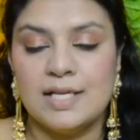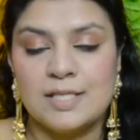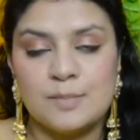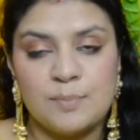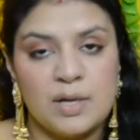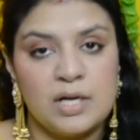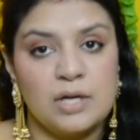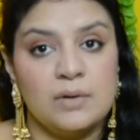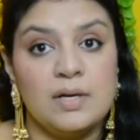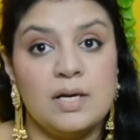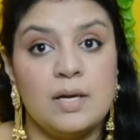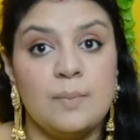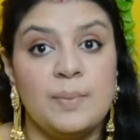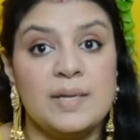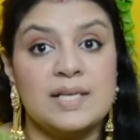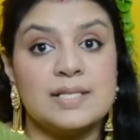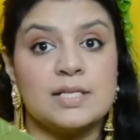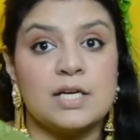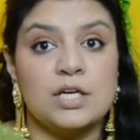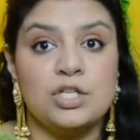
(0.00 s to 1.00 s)
इस पर्टिकुलर
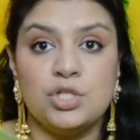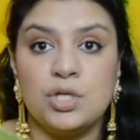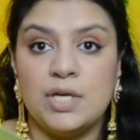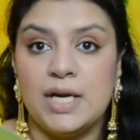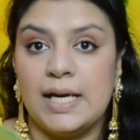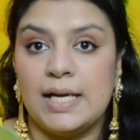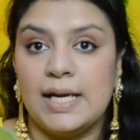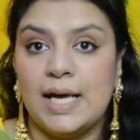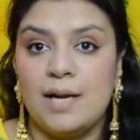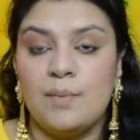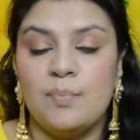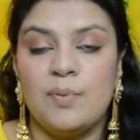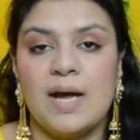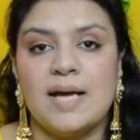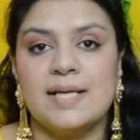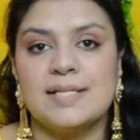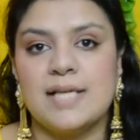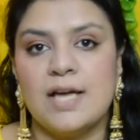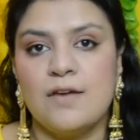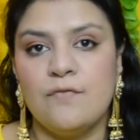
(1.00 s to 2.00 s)
पीस का जो रिटेल
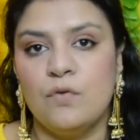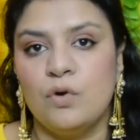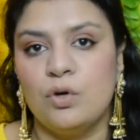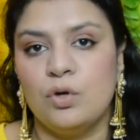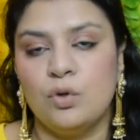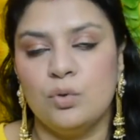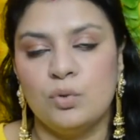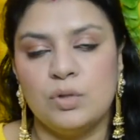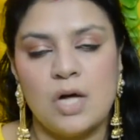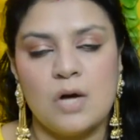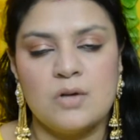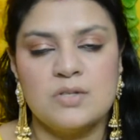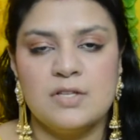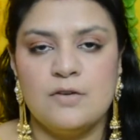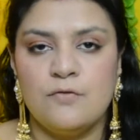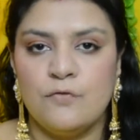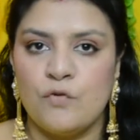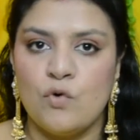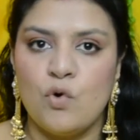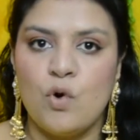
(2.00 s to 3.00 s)
प्राइस है वो टू
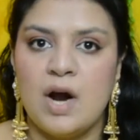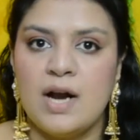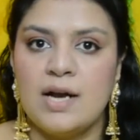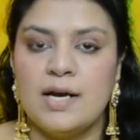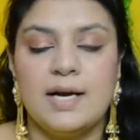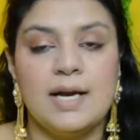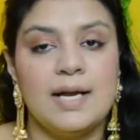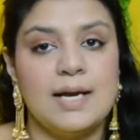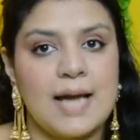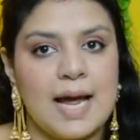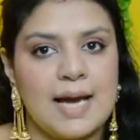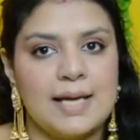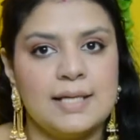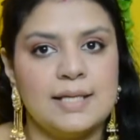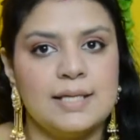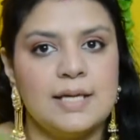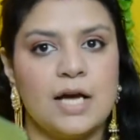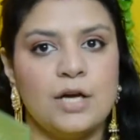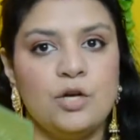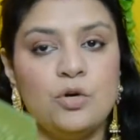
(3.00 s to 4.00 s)
थाउजेंड फोर हंड्रेड एंड
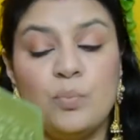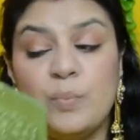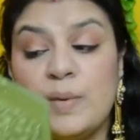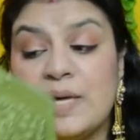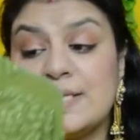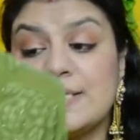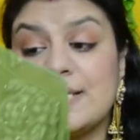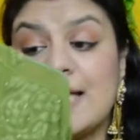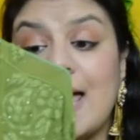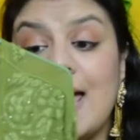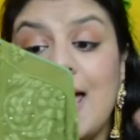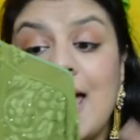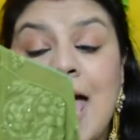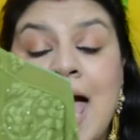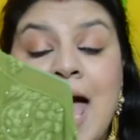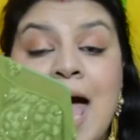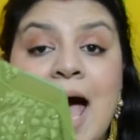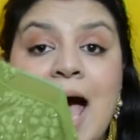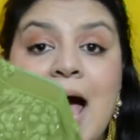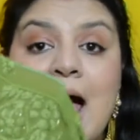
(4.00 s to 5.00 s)
नाइन्टी नाइन रुपीज़ है
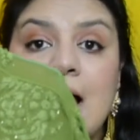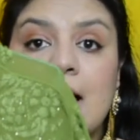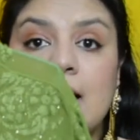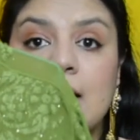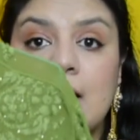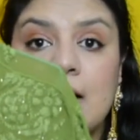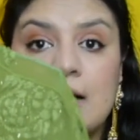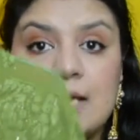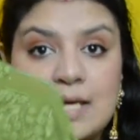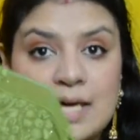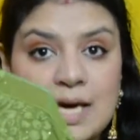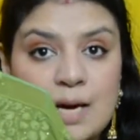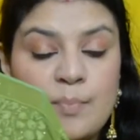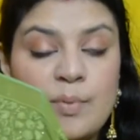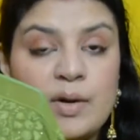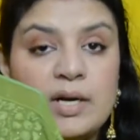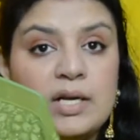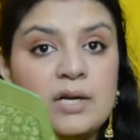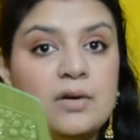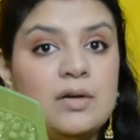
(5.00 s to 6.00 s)
एंड ये
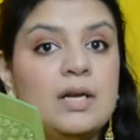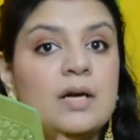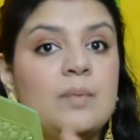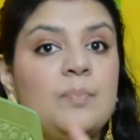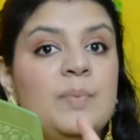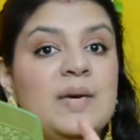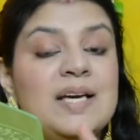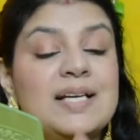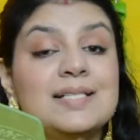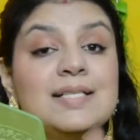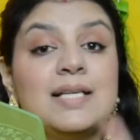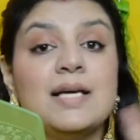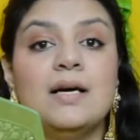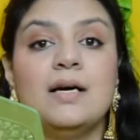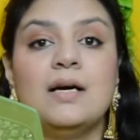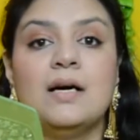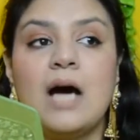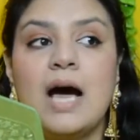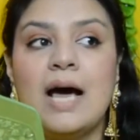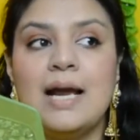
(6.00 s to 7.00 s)
पर्टिकुलर पीस
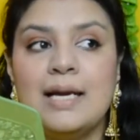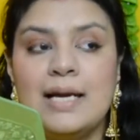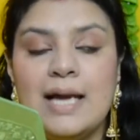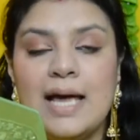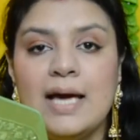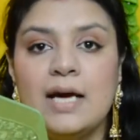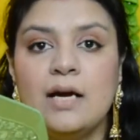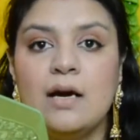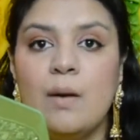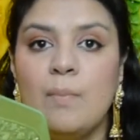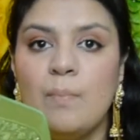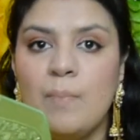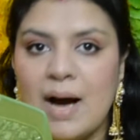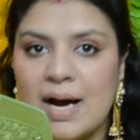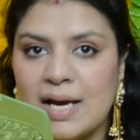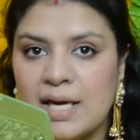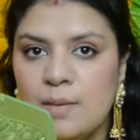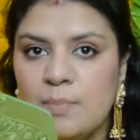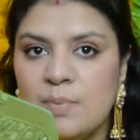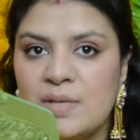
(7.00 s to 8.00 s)
अनलाइक
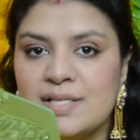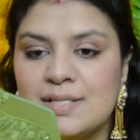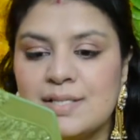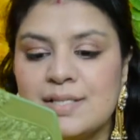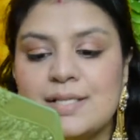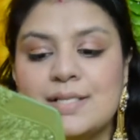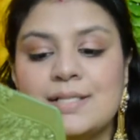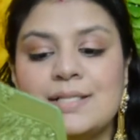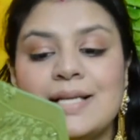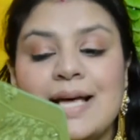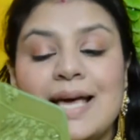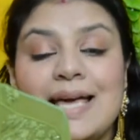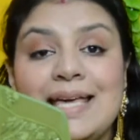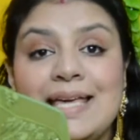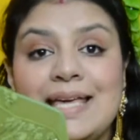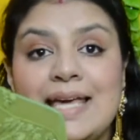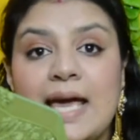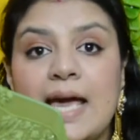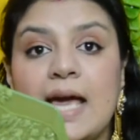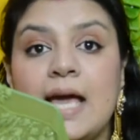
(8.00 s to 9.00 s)
बाकी पीसेज
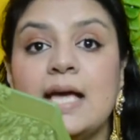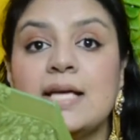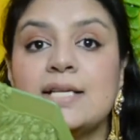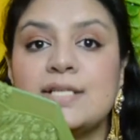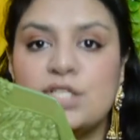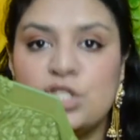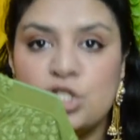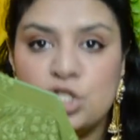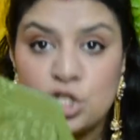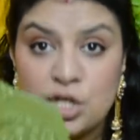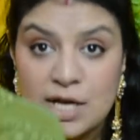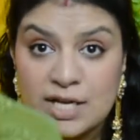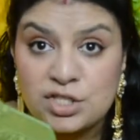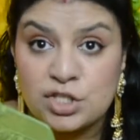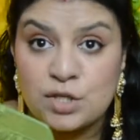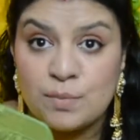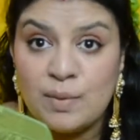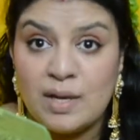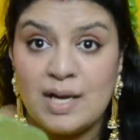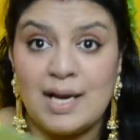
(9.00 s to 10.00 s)
ये
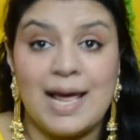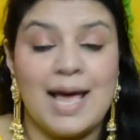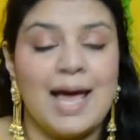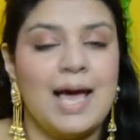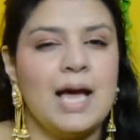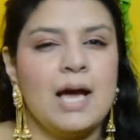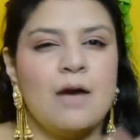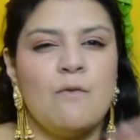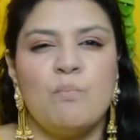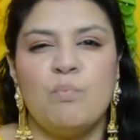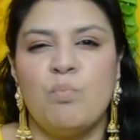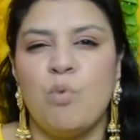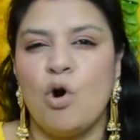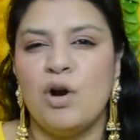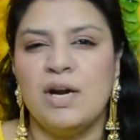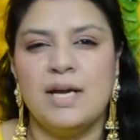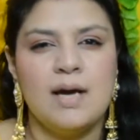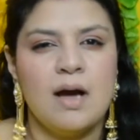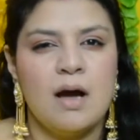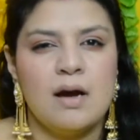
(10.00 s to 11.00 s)
स्ट्रेचेबल है
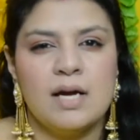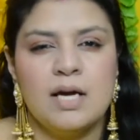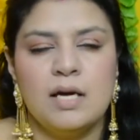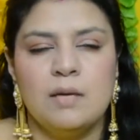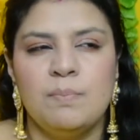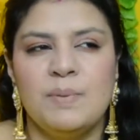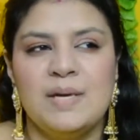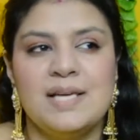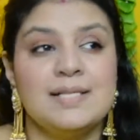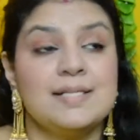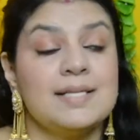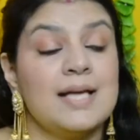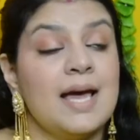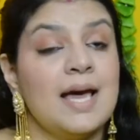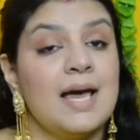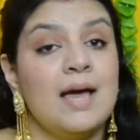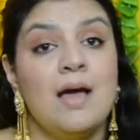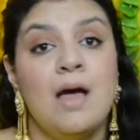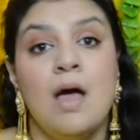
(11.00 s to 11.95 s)
बॉडी हगिंग पीस है